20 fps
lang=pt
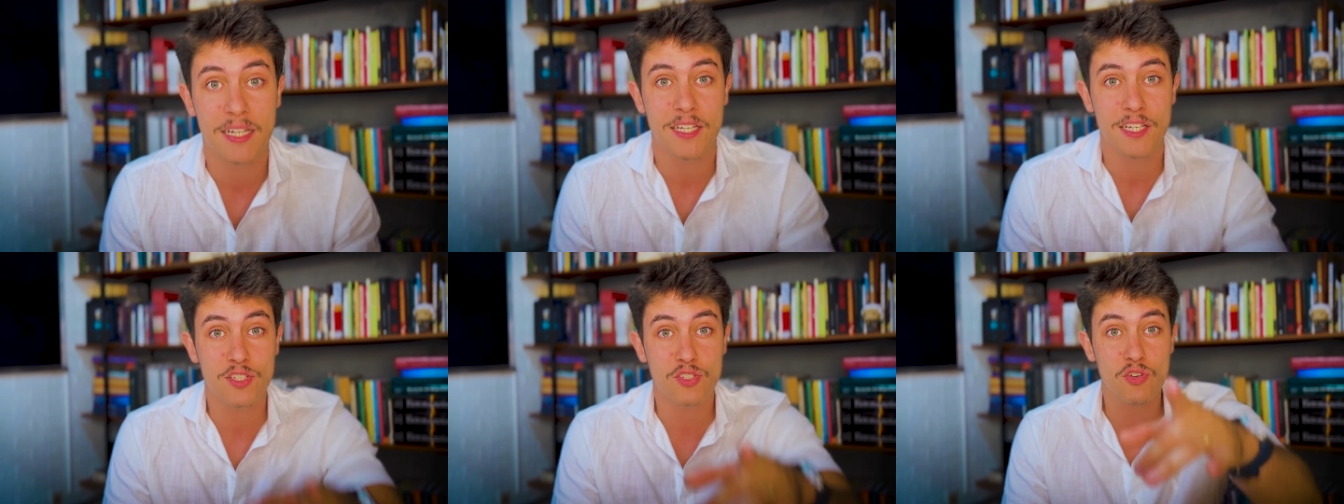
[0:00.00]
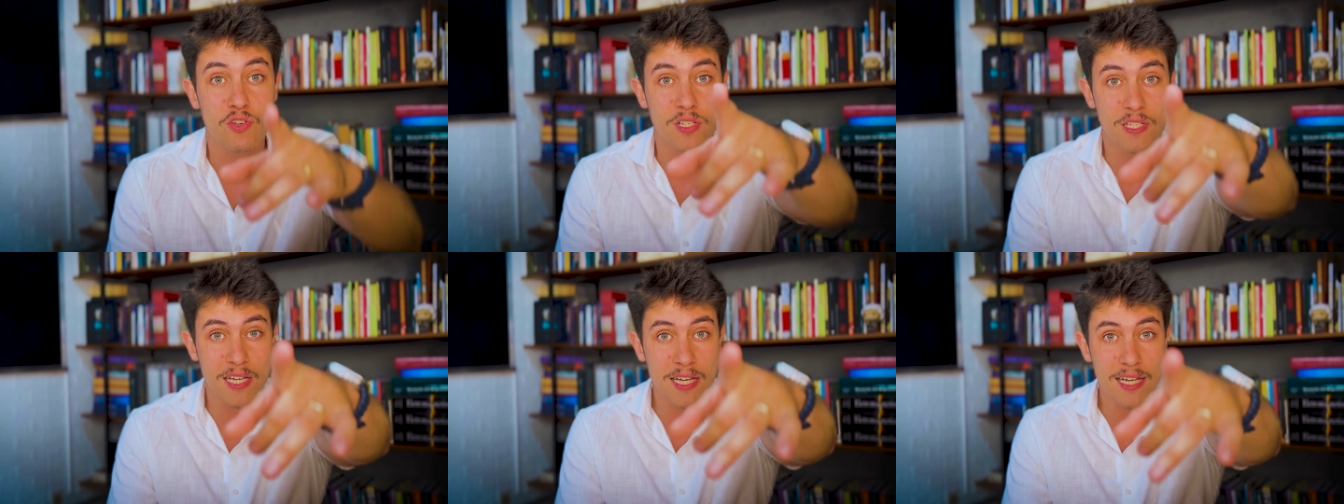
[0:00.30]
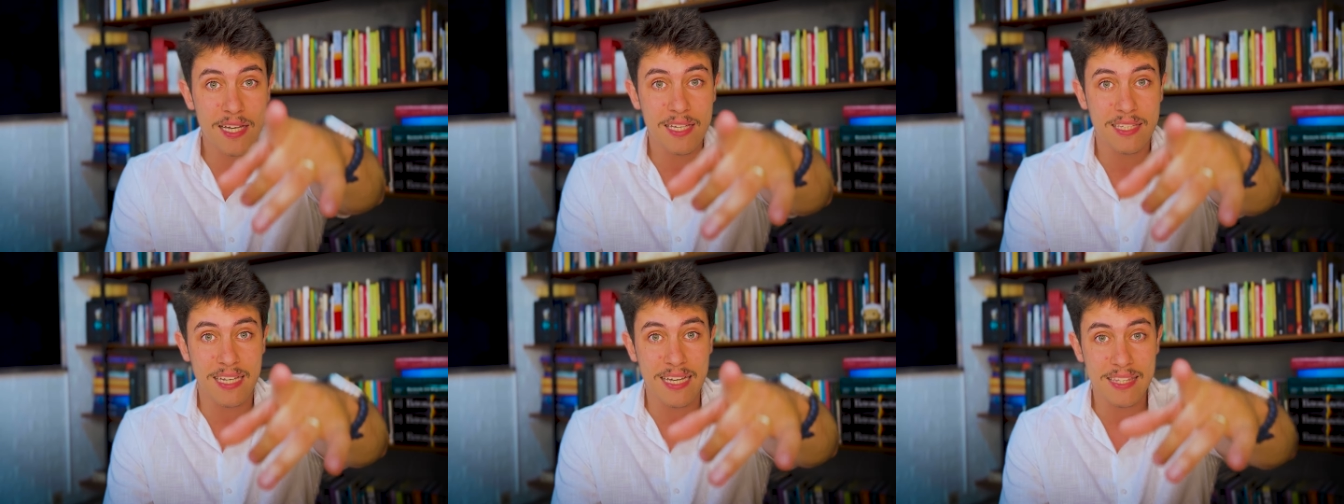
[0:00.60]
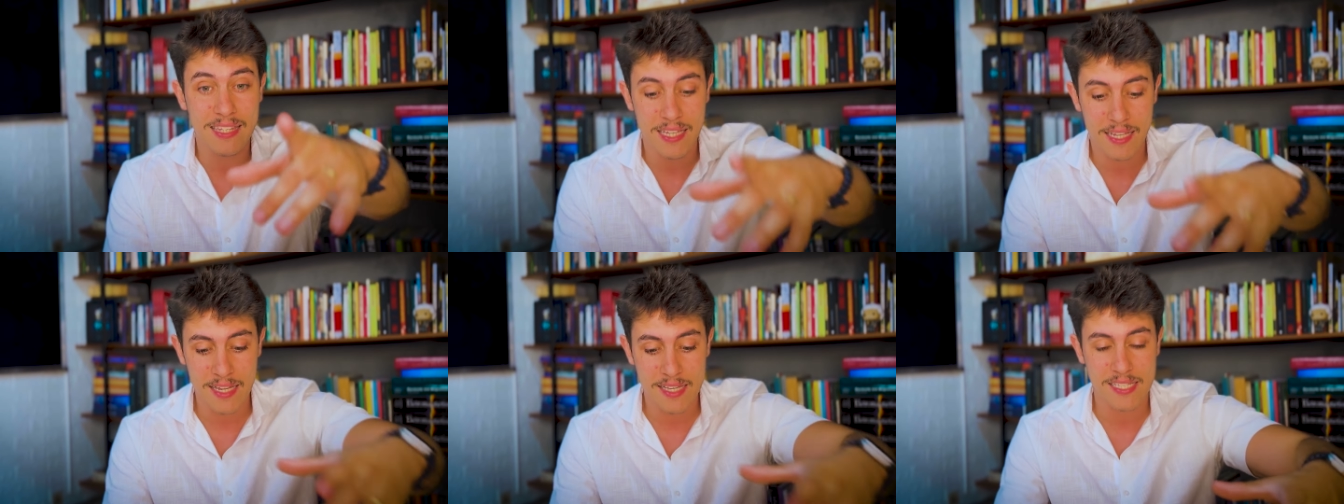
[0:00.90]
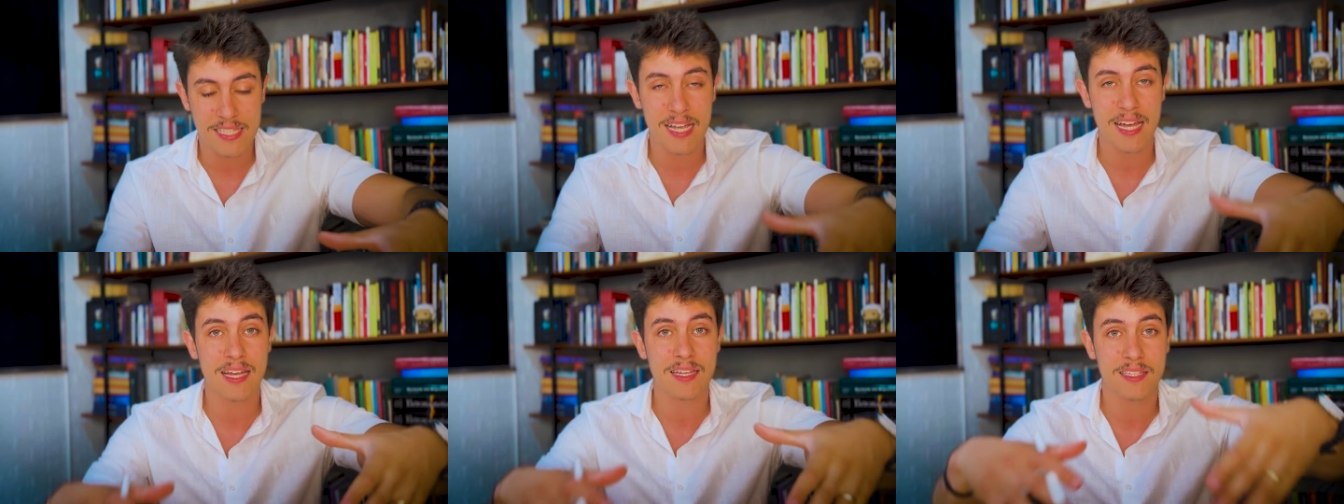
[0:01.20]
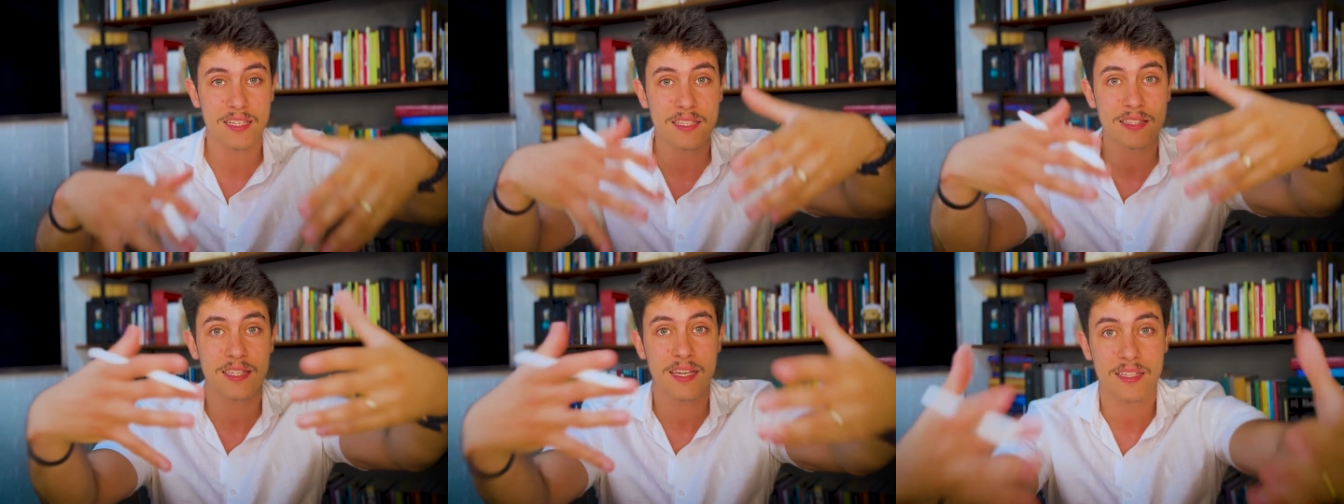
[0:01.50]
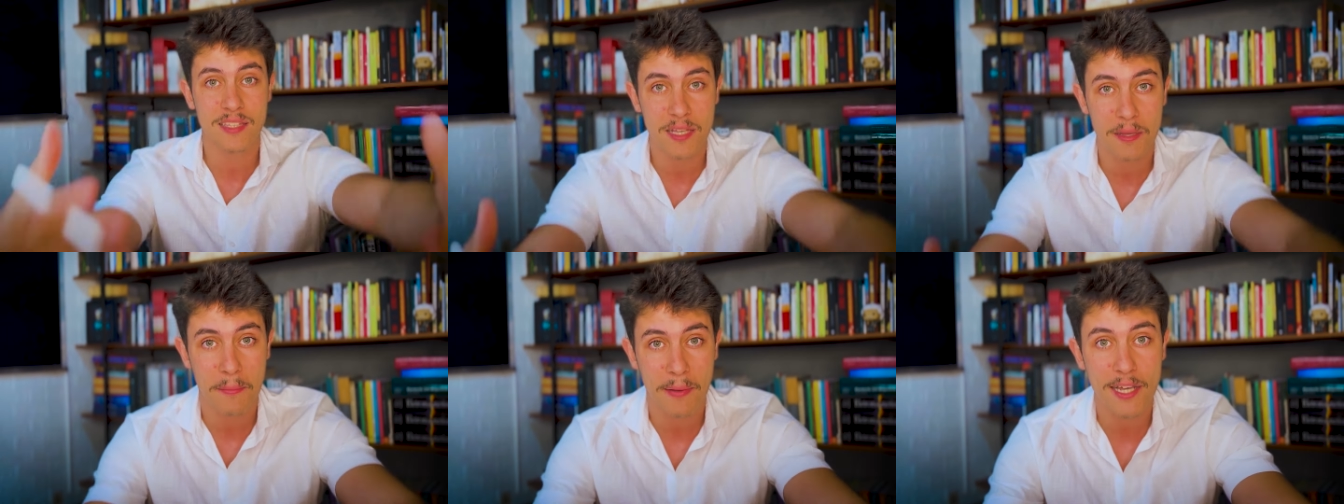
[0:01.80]
E se você está interessado em
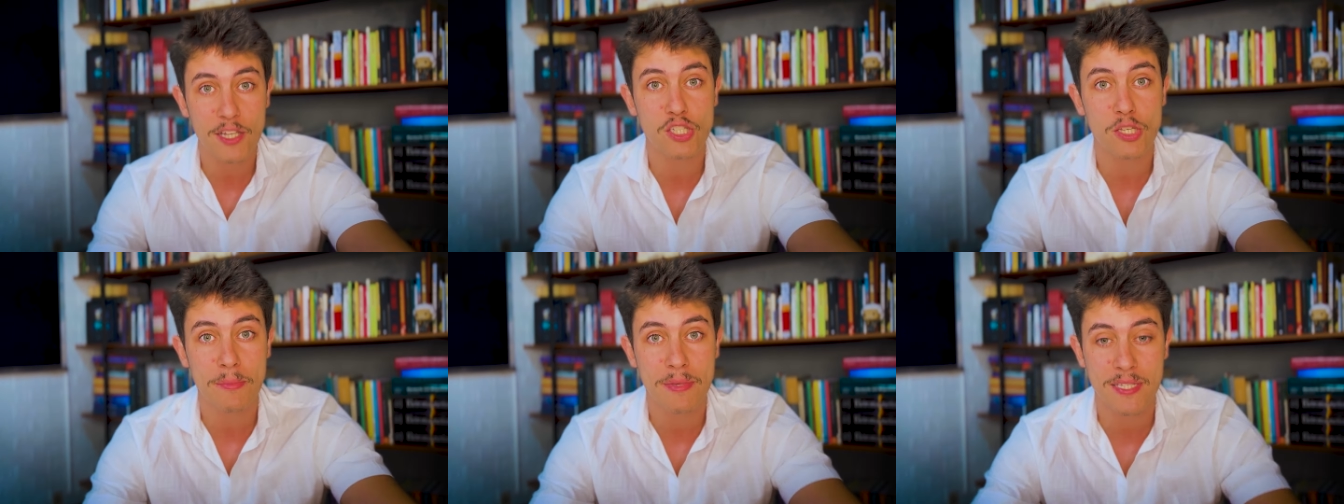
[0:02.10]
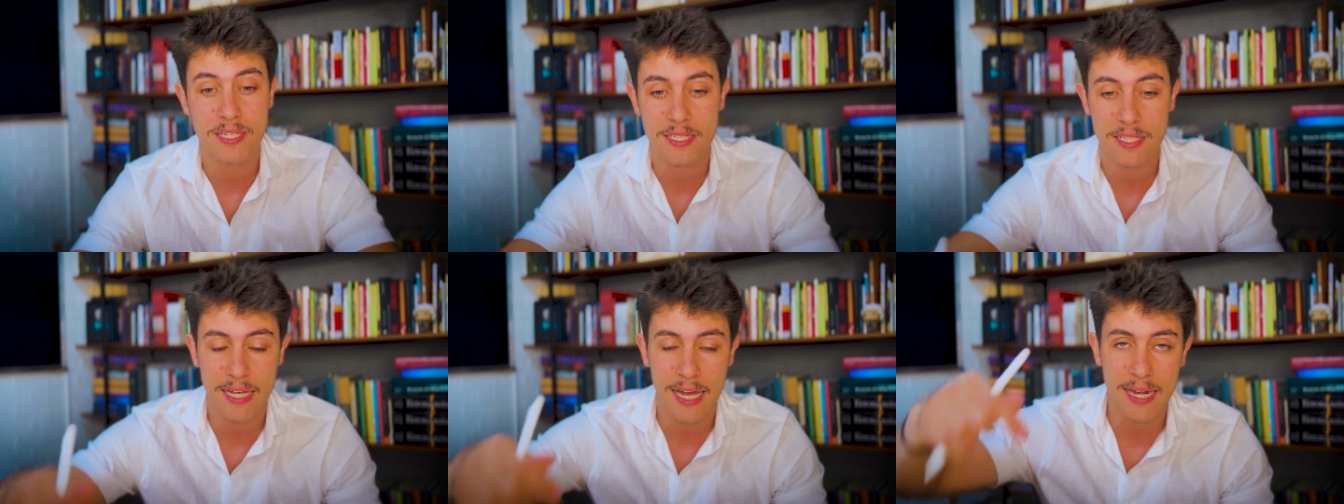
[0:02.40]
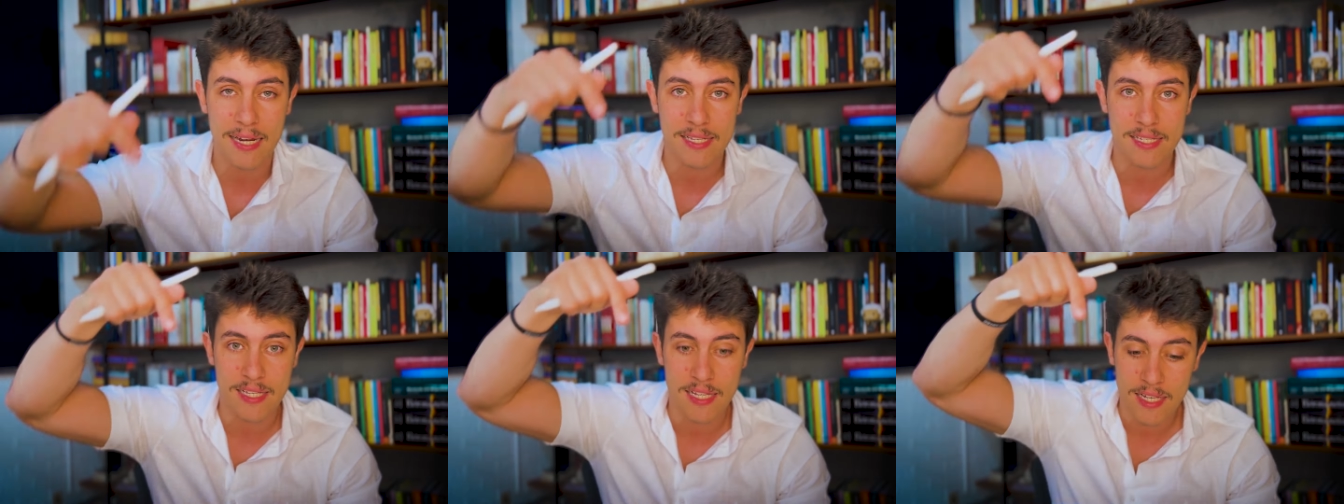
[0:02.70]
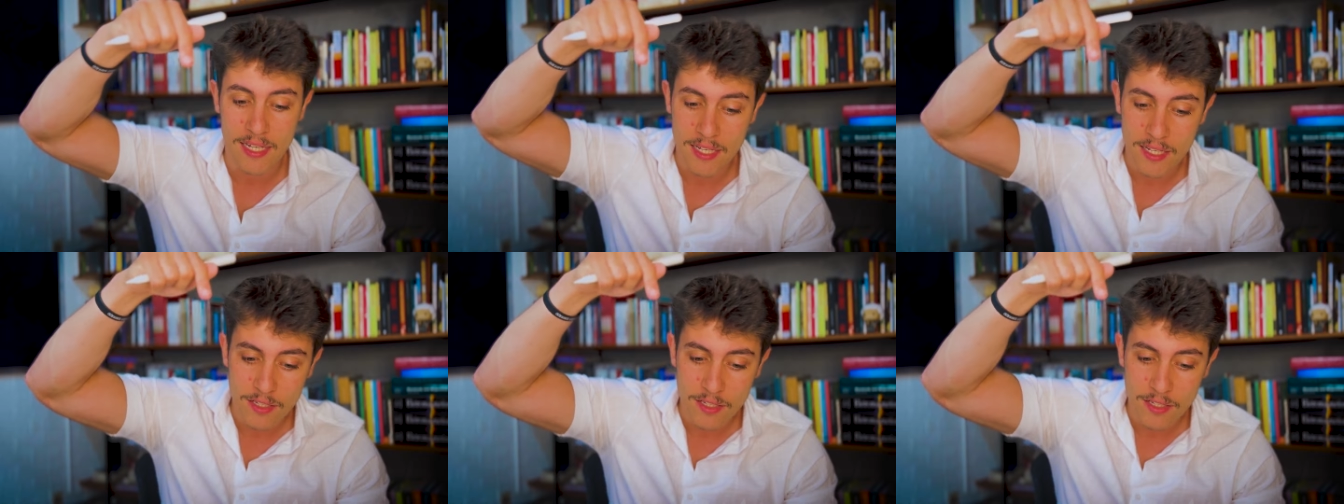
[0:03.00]
entender mais sobre esses caras,